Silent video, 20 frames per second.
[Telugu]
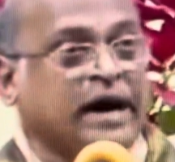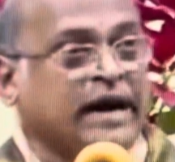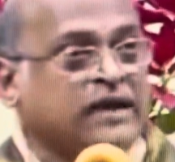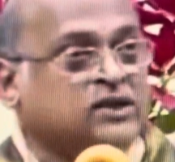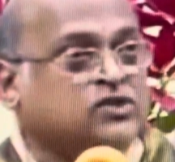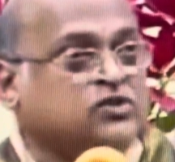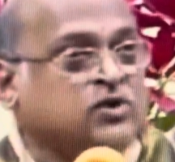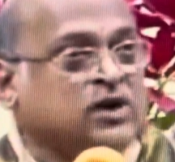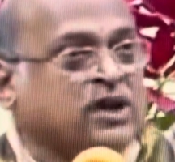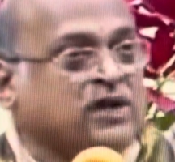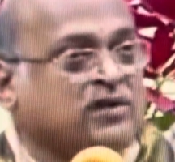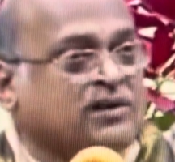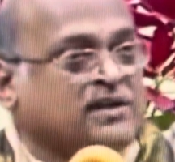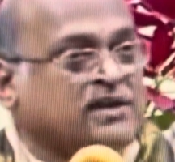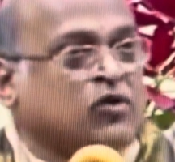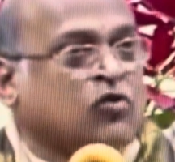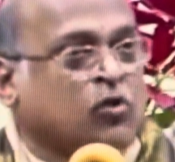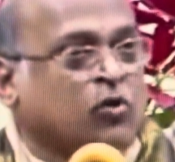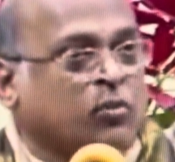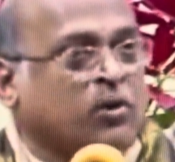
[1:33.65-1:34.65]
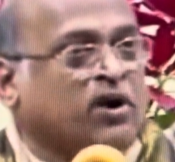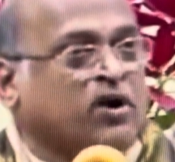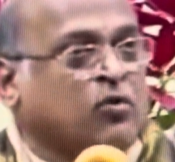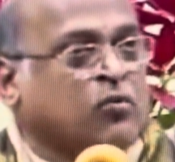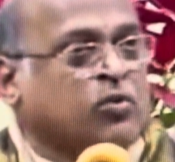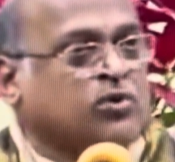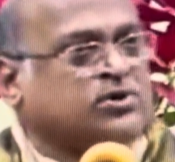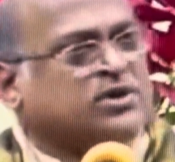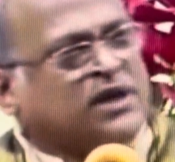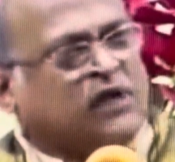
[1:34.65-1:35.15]
ఐశ్వర్యం అంతా గుమ్మంలో
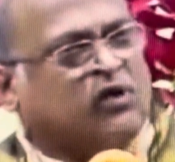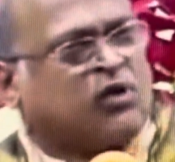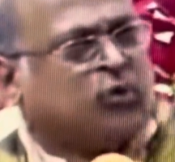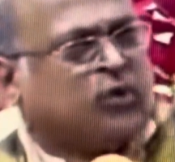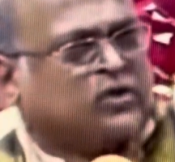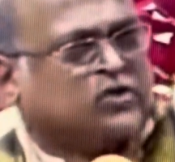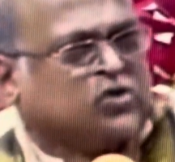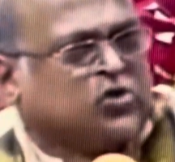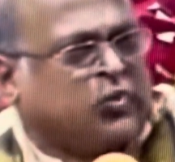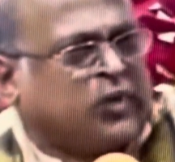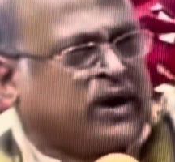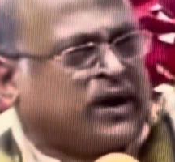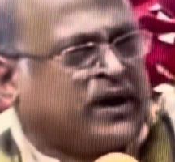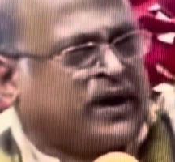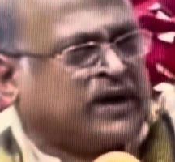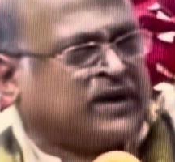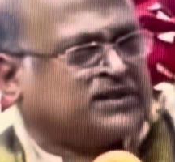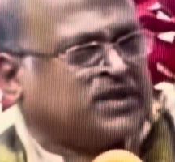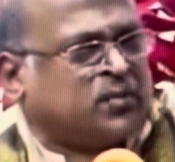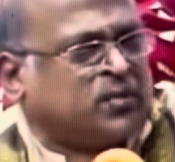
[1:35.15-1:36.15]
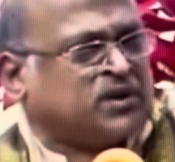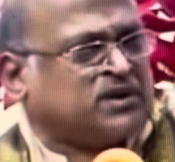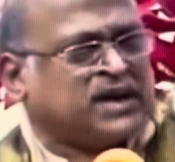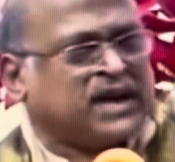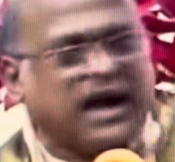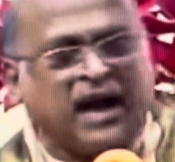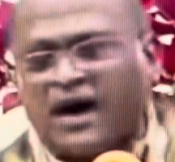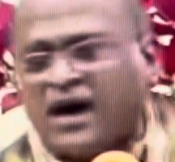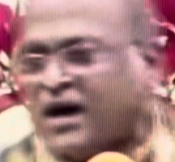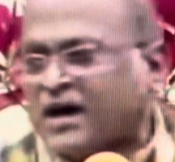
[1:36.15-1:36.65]
పోసి ఎవడ పట్టుకుపోయినా నాకు
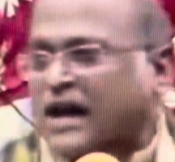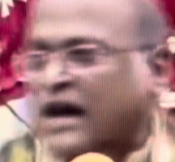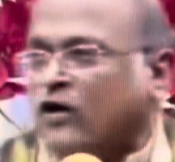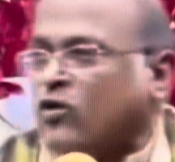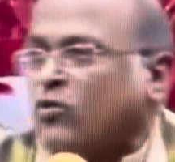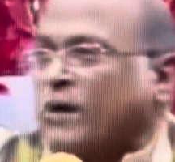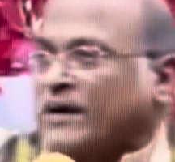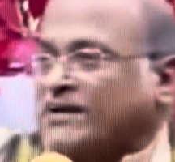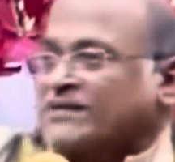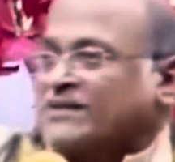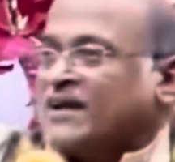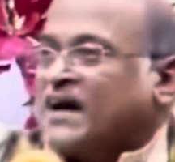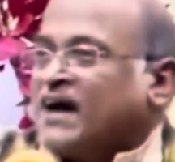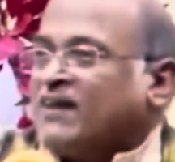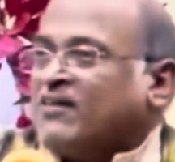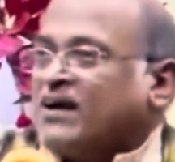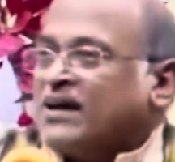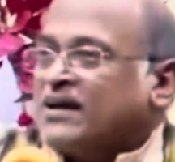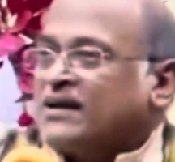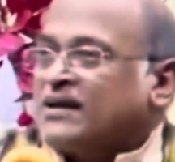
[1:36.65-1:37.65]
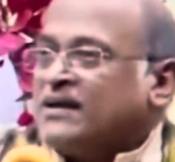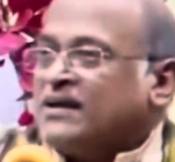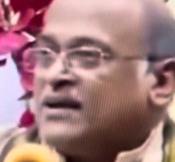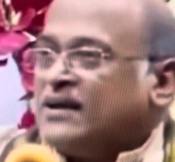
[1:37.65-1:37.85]
సంబంధంలా నాకు భర్త కావాలి